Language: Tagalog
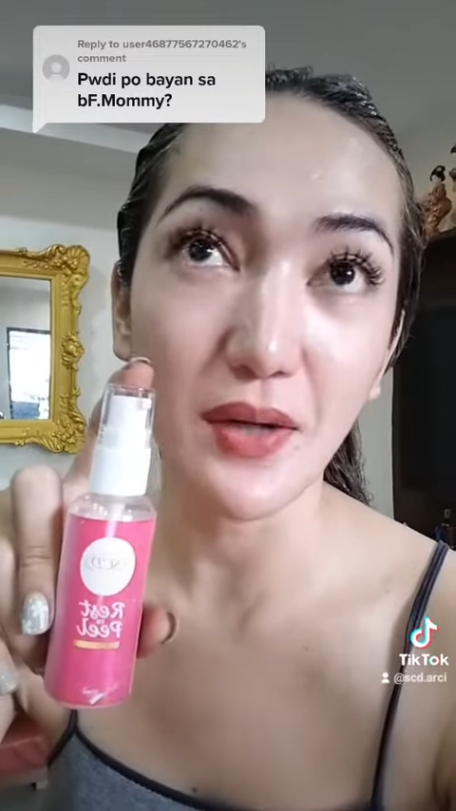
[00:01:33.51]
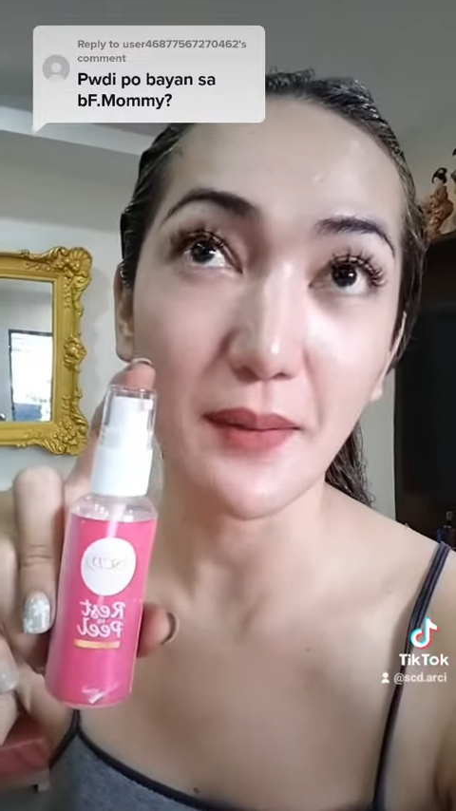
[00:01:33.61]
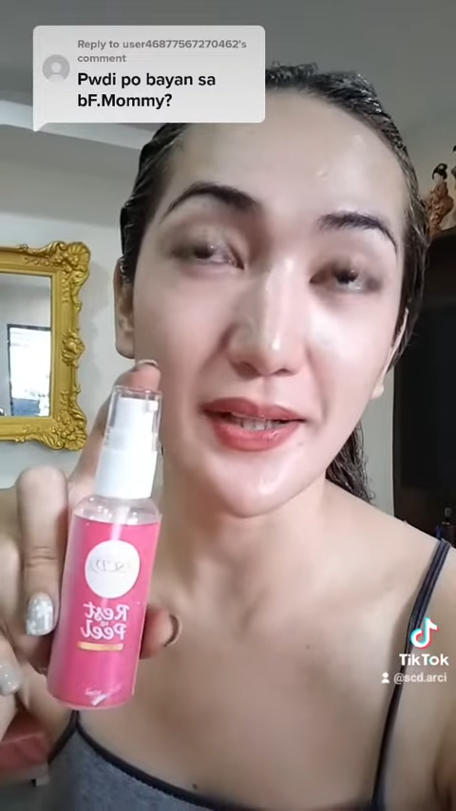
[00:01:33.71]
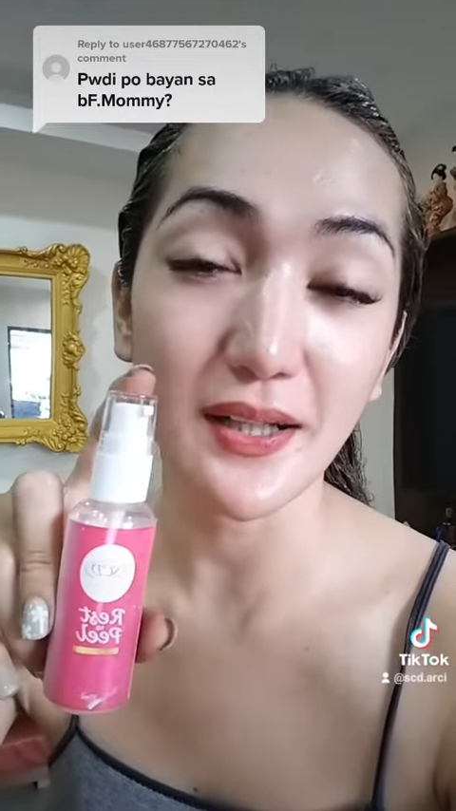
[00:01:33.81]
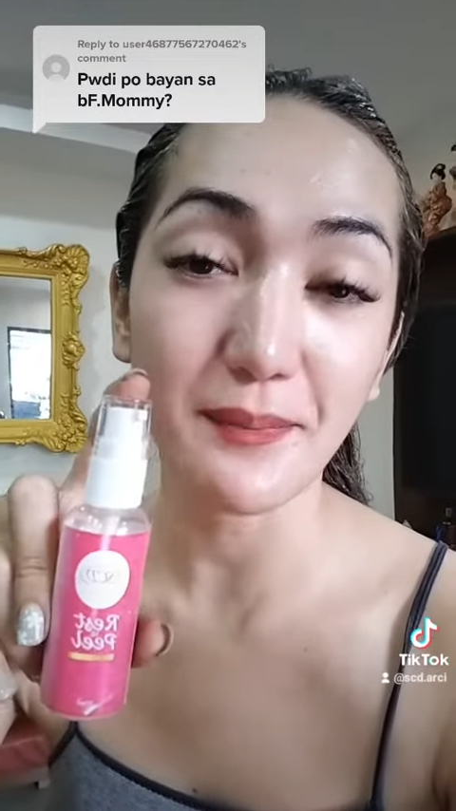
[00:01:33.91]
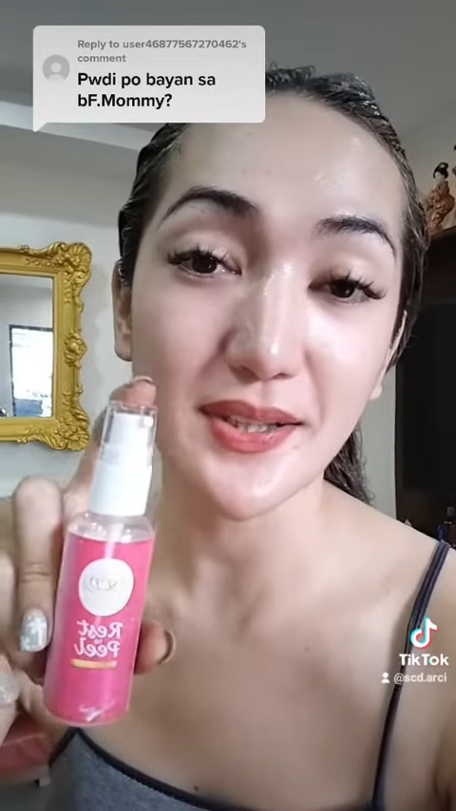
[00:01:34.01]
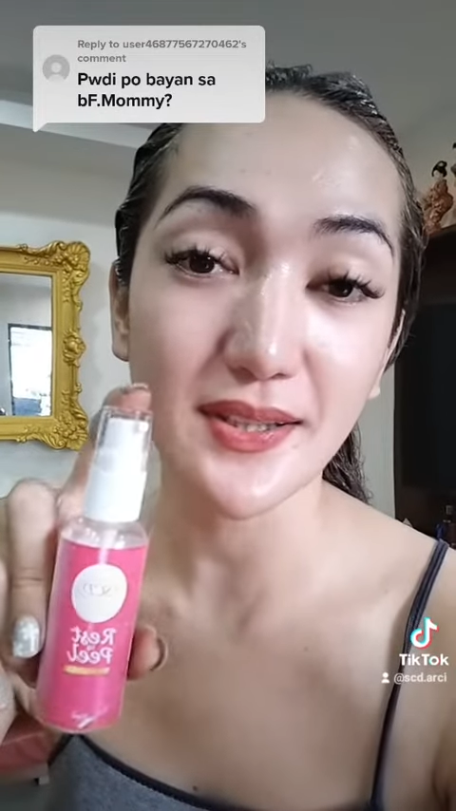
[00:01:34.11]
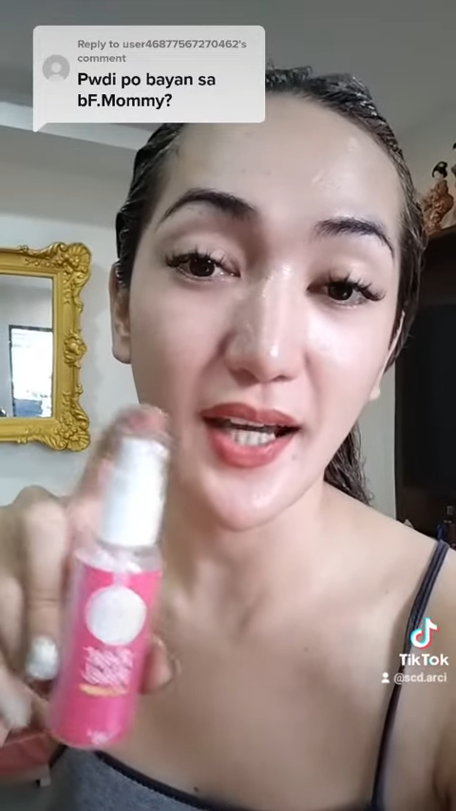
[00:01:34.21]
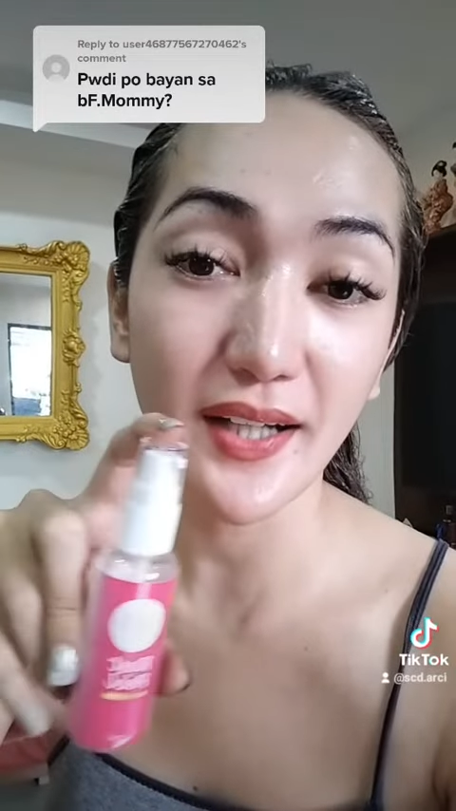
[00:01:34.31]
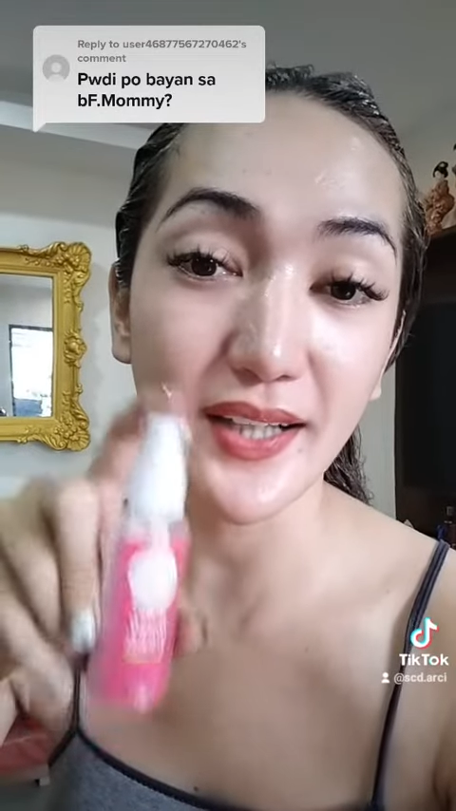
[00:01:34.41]
mga maninipis
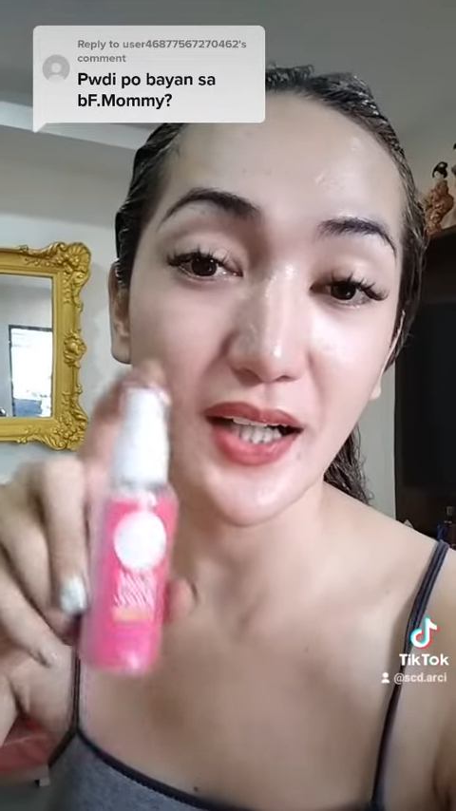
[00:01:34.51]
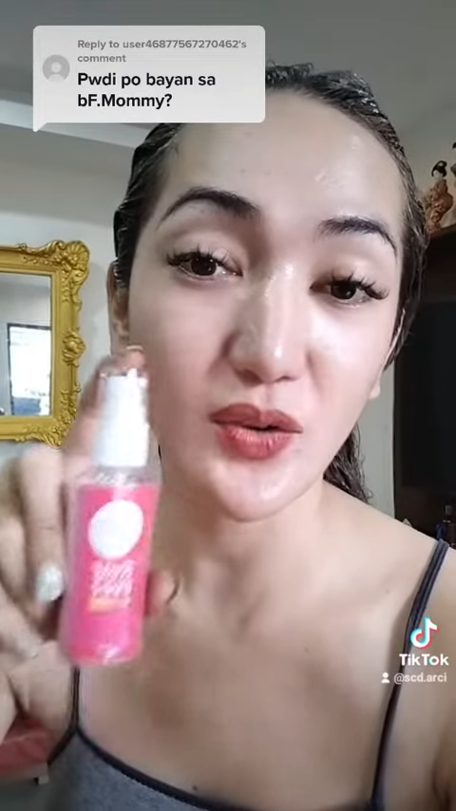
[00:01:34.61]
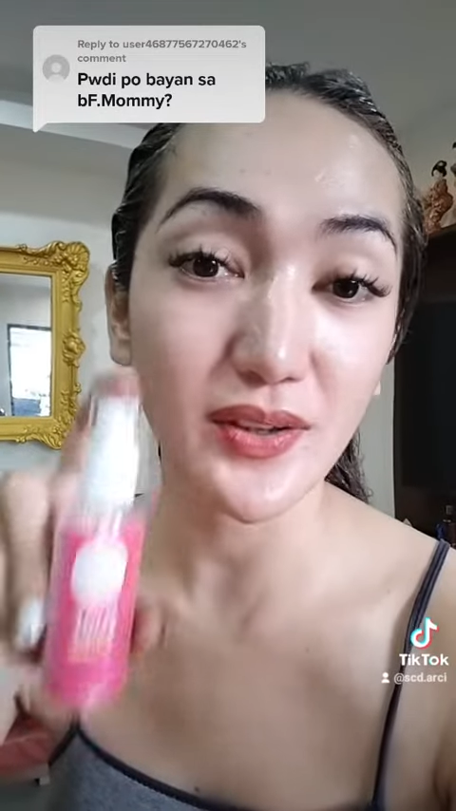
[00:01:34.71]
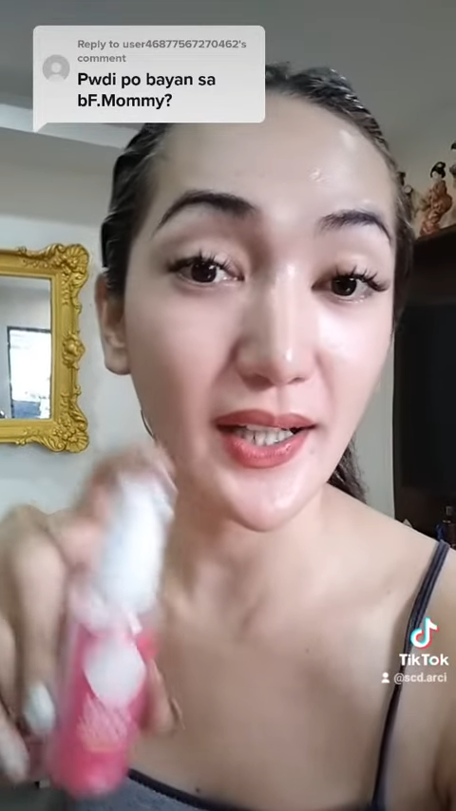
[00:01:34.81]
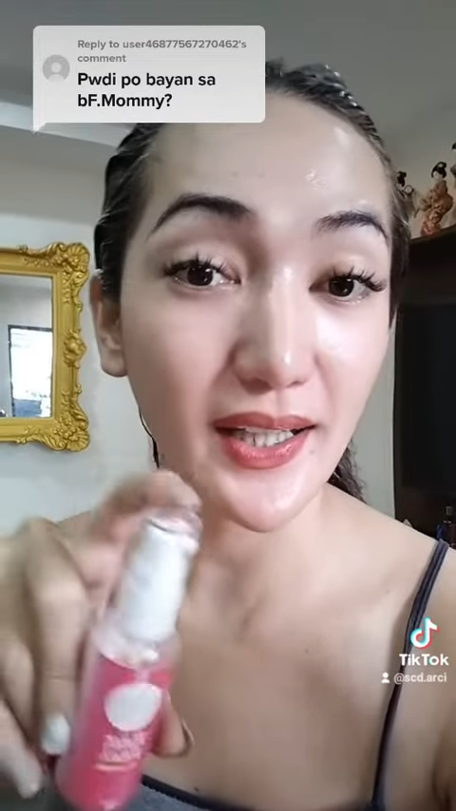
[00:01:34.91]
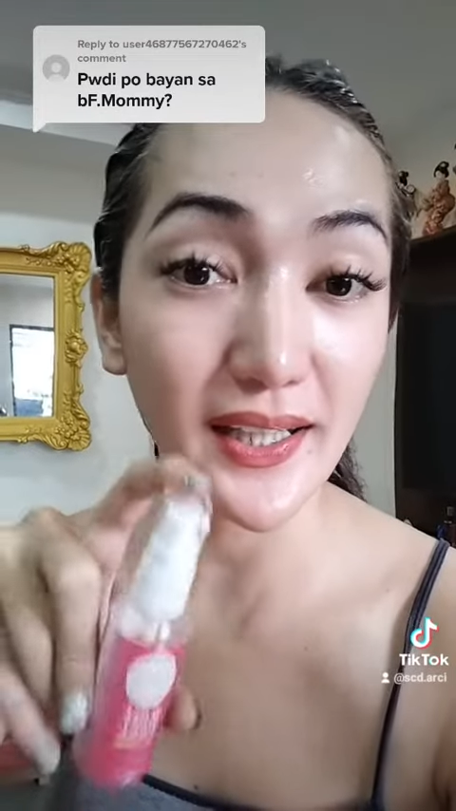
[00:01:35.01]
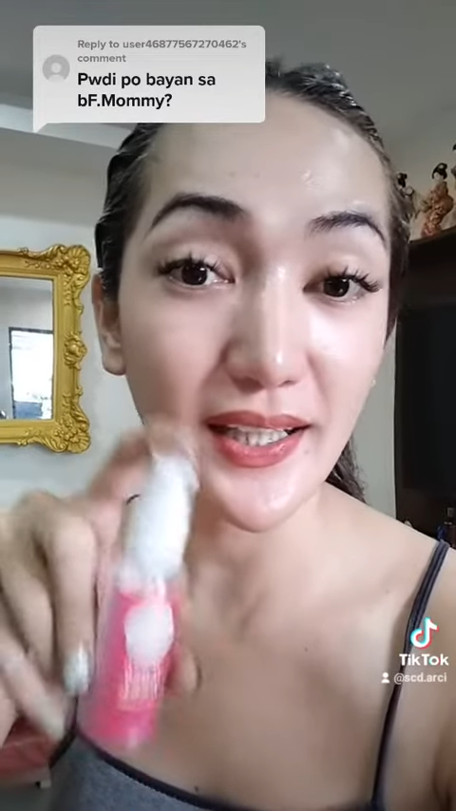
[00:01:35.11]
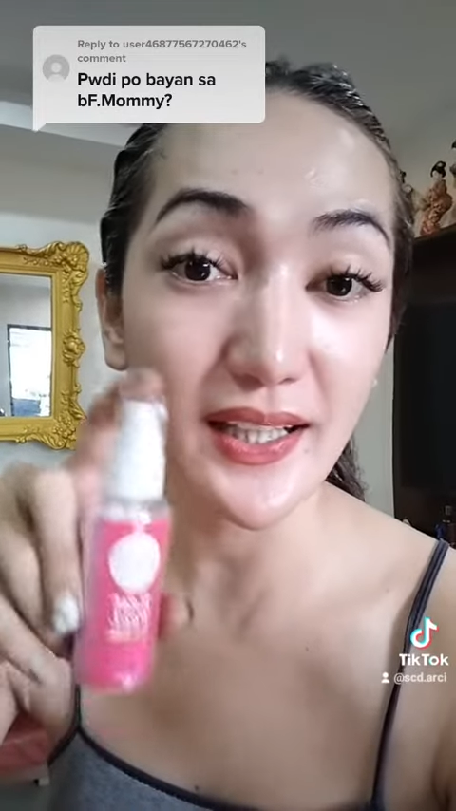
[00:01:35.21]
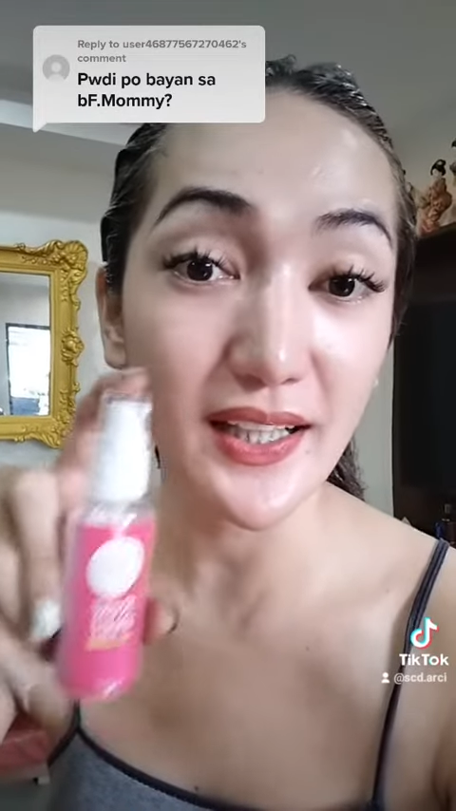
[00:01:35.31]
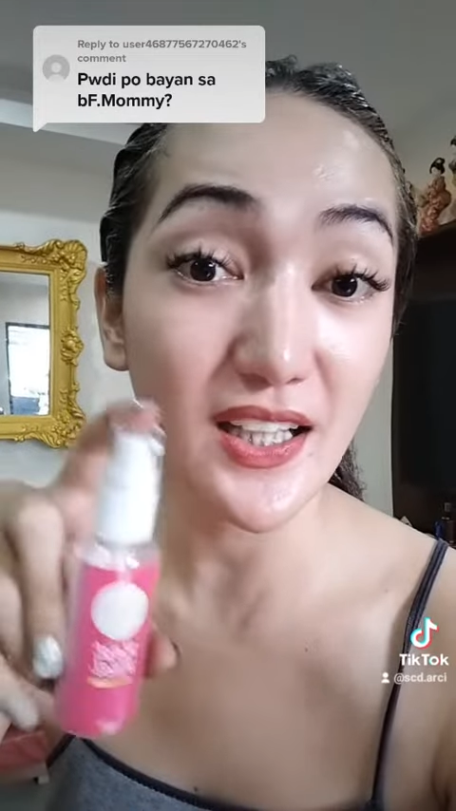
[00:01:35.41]
na area katulad ng
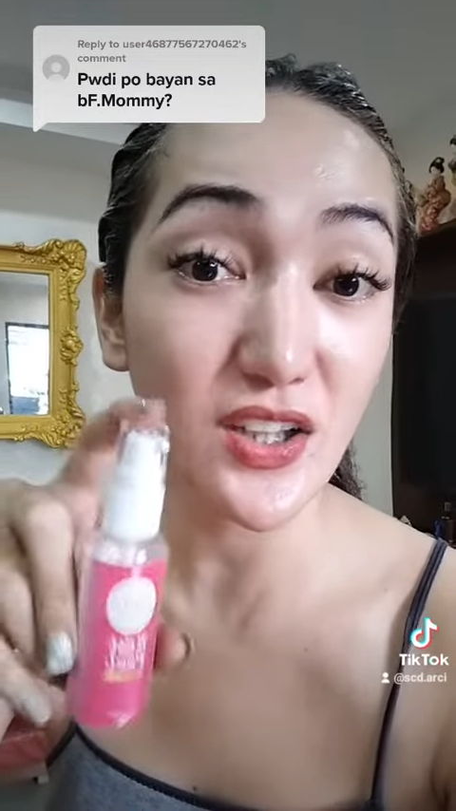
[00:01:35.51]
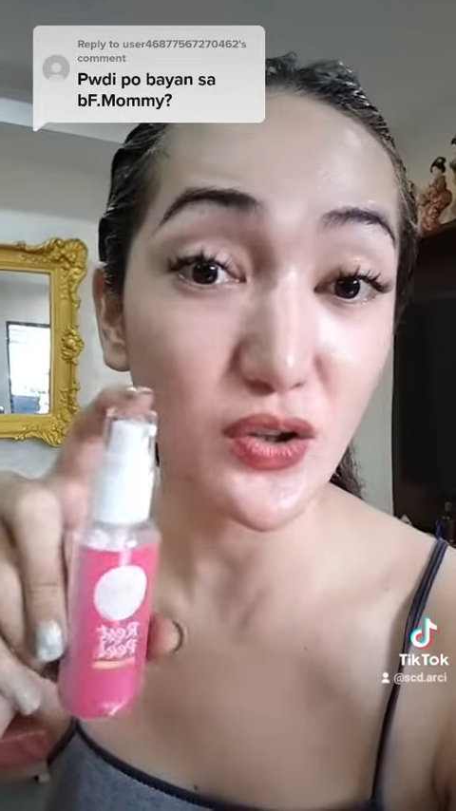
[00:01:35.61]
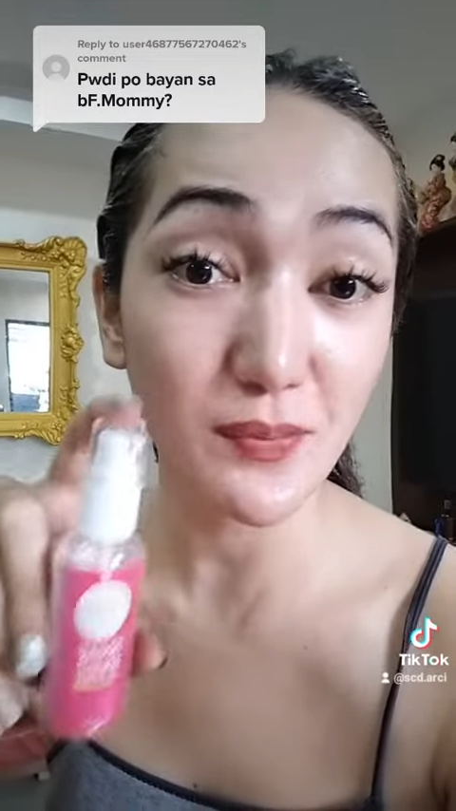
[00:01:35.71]
kilikili ninyo,